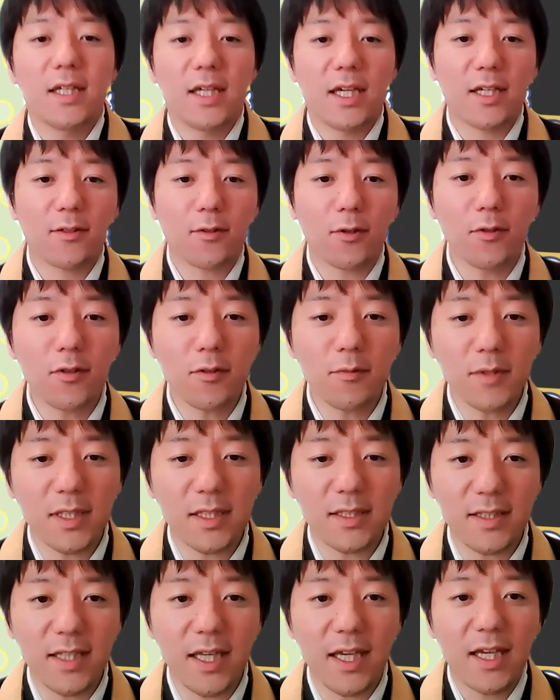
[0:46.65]
えー、今後も
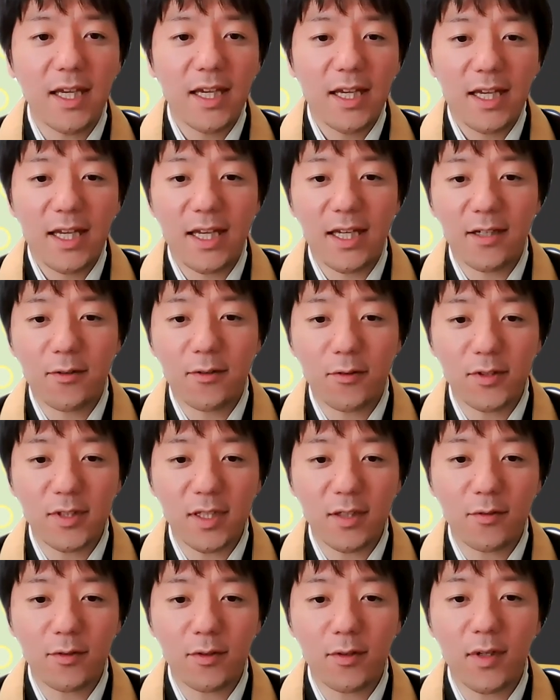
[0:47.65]
ですね、えー、こうし
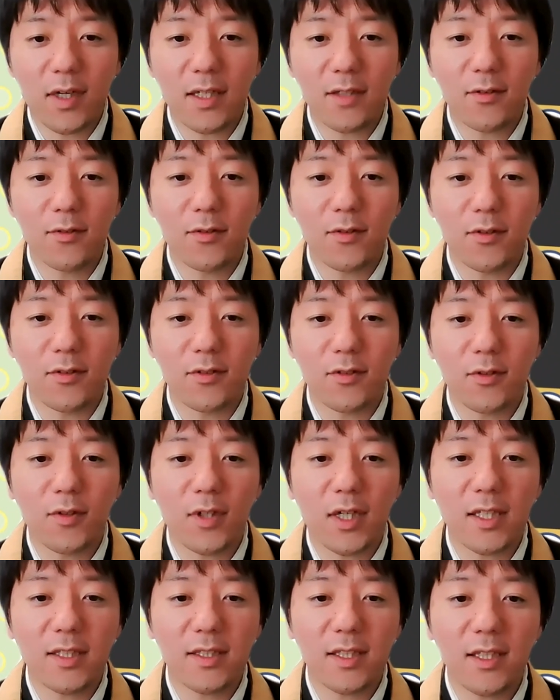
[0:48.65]
たことはどんどん
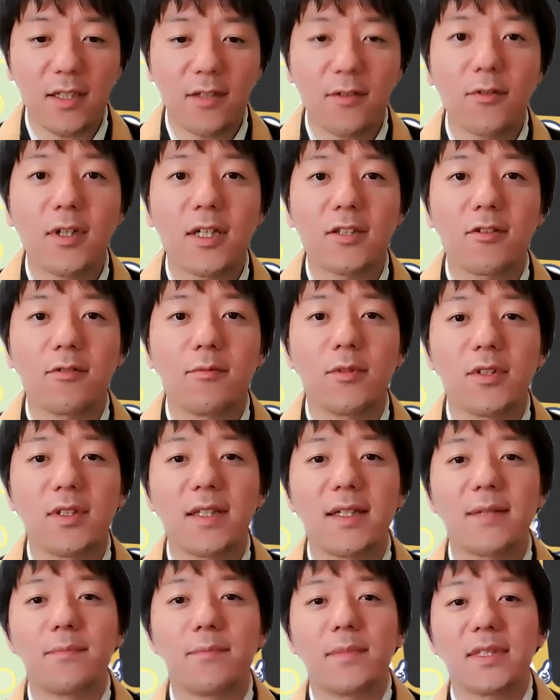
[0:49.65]
紹介していこうかと思い
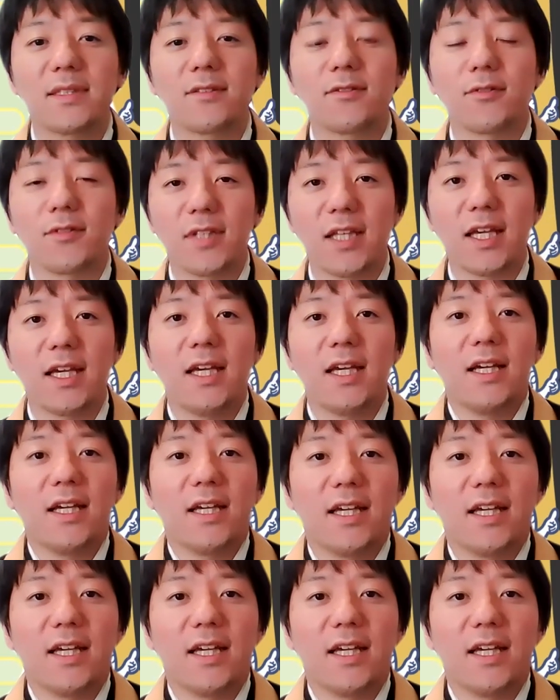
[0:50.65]
ますので、